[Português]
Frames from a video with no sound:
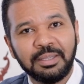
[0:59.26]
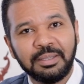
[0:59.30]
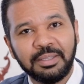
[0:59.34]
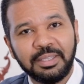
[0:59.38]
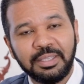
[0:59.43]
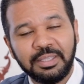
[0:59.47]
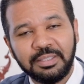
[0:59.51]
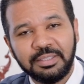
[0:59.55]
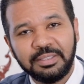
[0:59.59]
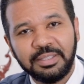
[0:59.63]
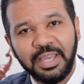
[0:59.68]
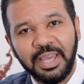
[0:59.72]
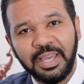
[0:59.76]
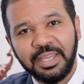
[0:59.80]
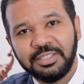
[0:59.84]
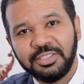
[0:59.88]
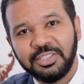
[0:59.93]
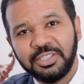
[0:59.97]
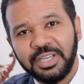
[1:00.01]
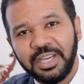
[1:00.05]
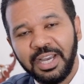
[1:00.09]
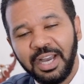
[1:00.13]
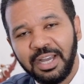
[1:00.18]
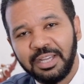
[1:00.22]
e é
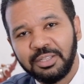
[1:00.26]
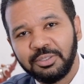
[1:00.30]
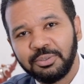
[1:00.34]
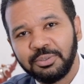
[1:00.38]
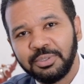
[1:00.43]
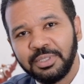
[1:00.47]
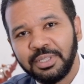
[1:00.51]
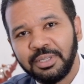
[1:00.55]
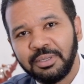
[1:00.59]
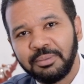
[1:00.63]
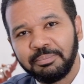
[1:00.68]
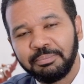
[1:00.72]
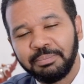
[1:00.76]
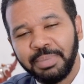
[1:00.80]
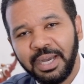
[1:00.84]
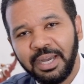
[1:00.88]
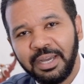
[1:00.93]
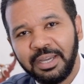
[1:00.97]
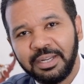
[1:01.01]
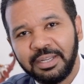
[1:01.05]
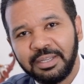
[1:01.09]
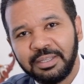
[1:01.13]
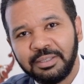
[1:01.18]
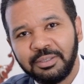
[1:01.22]
indicado
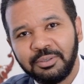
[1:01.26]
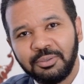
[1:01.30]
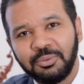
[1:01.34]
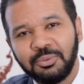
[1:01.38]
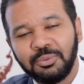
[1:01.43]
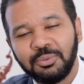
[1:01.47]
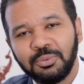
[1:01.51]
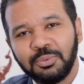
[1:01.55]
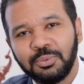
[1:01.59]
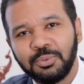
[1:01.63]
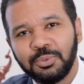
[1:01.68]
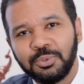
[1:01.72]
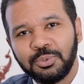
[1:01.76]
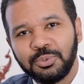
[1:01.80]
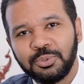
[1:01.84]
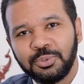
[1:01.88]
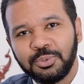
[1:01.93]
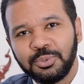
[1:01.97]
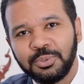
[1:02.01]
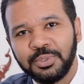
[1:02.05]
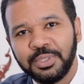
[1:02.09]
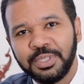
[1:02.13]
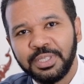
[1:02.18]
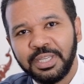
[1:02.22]
para o
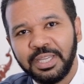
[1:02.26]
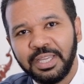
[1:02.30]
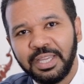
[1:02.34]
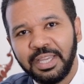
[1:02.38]
uso